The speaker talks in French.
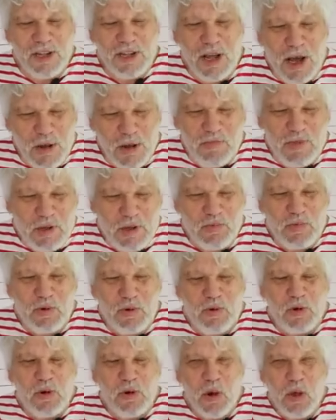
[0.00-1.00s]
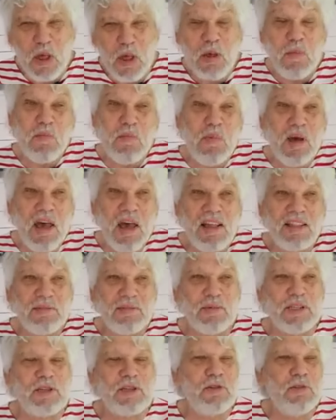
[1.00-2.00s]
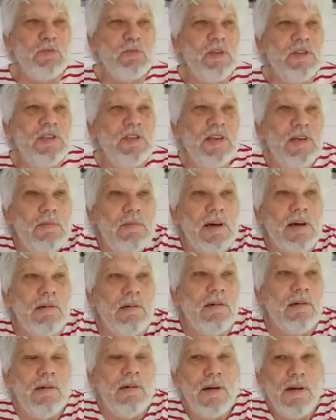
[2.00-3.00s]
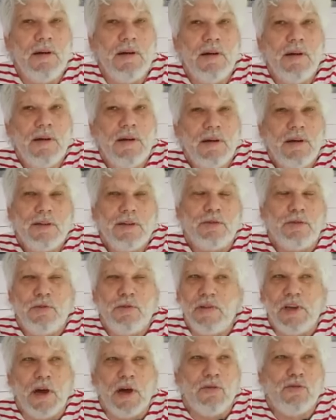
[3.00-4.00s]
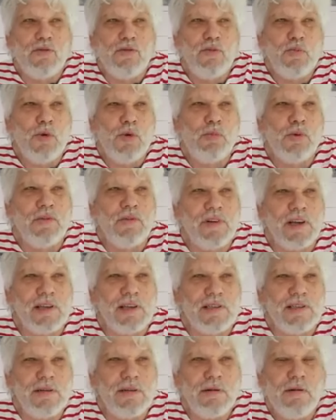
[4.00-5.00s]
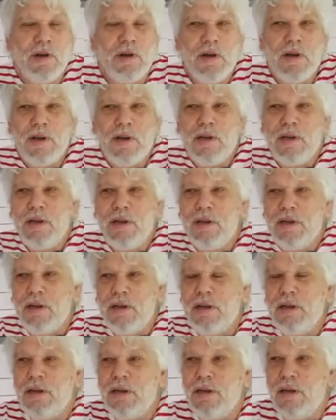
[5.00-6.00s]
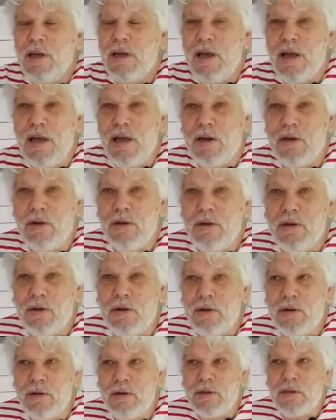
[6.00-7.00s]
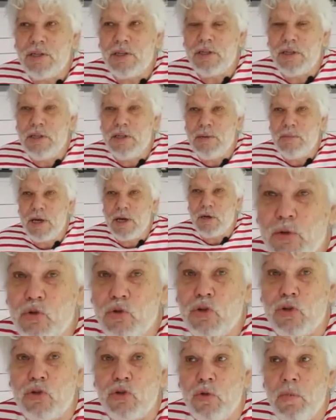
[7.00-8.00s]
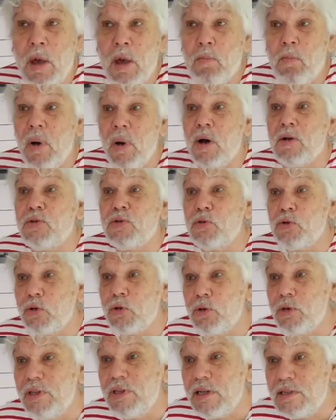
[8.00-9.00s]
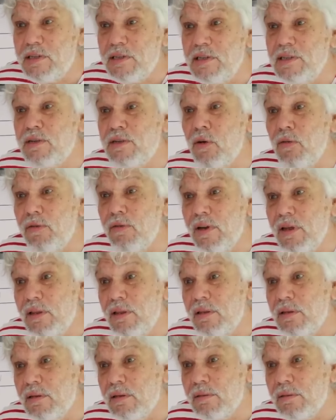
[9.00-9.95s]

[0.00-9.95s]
j'étais un petit peu bête, parce que je me disais, mais euh, tu deviens fou, mon pauvre Christian. Et euh, j'ai dit, bah écoute, je suis même pas sûr que tu existes en fait,